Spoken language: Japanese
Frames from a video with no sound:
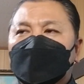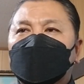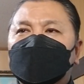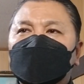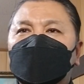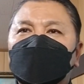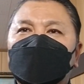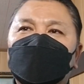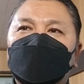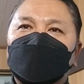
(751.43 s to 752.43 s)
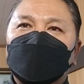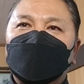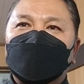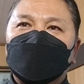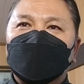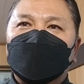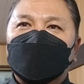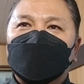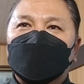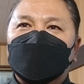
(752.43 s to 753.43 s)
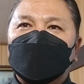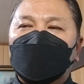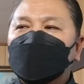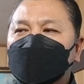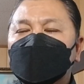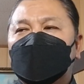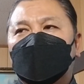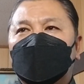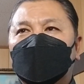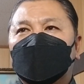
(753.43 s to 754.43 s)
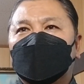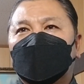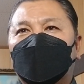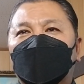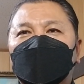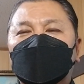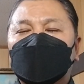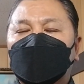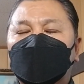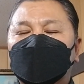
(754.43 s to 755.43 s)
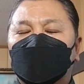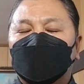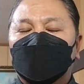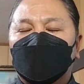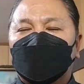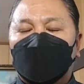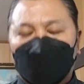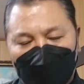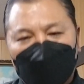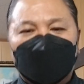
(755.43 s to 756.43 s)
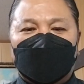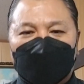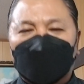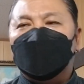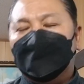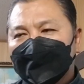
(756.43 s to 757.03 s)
逆に何しに来たんだって追い出されることも結構ありました。